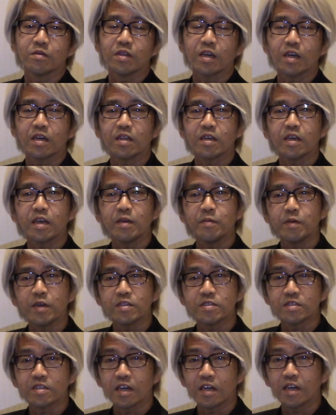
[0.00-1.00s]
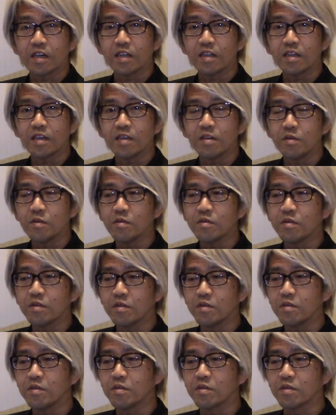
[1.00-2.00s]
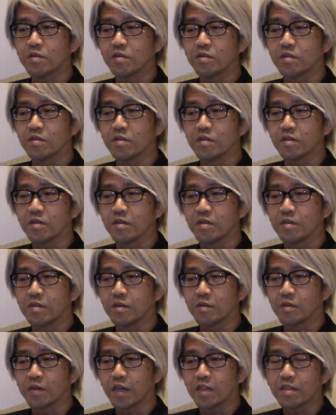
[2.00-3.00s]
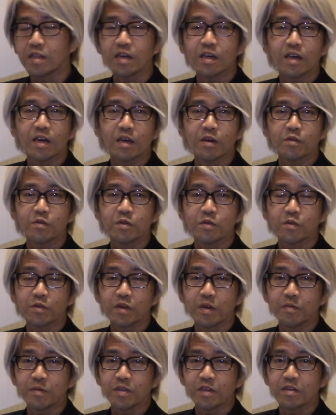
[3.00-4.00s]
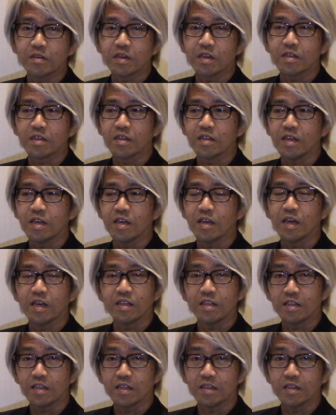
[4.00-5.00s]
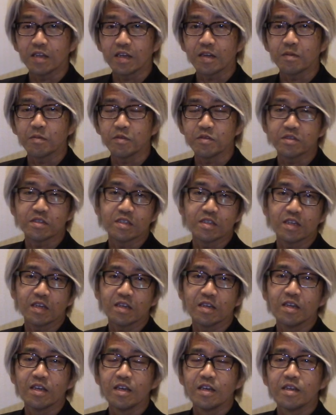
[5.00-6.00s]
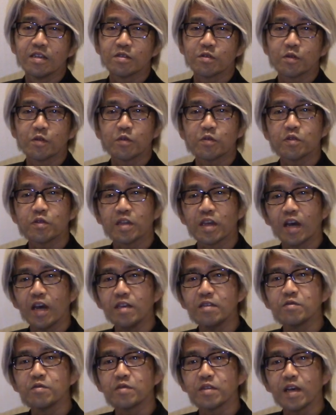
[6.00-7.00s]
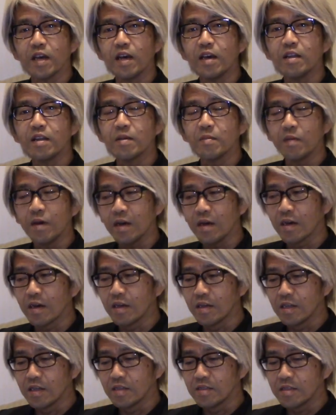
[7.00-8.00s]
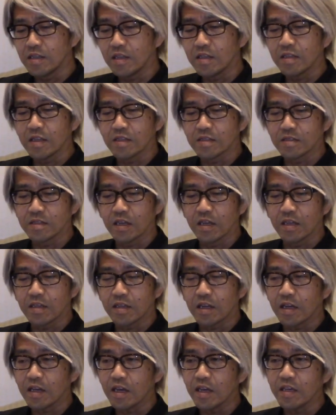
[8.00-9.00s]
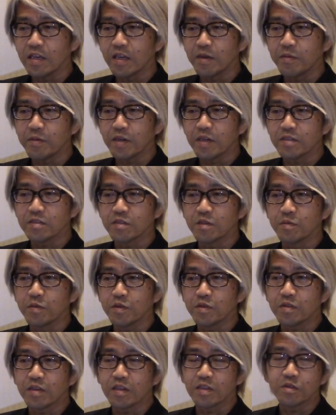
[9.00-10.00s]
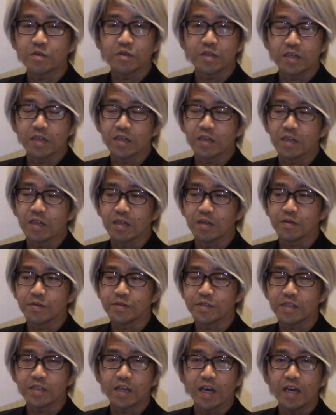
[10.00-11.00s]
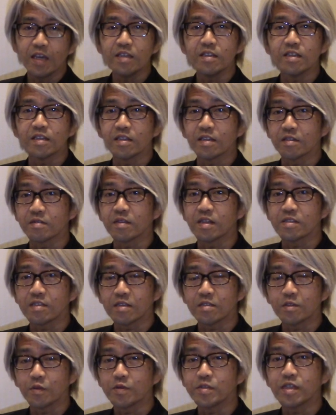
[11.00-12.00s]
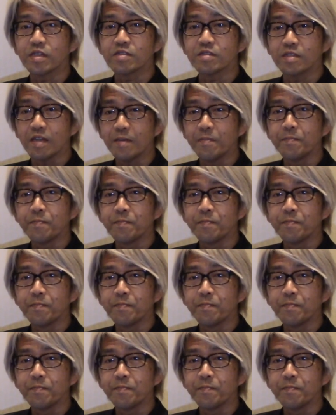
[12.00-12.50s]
なかなかエフィカシーが上がらないよっていうの方がこの動画を見てる方であなたの中でもしそういうことであるのであれば是非ですね高いエフィカシーを持った人にあのぜひ会いに行ってください直接ね。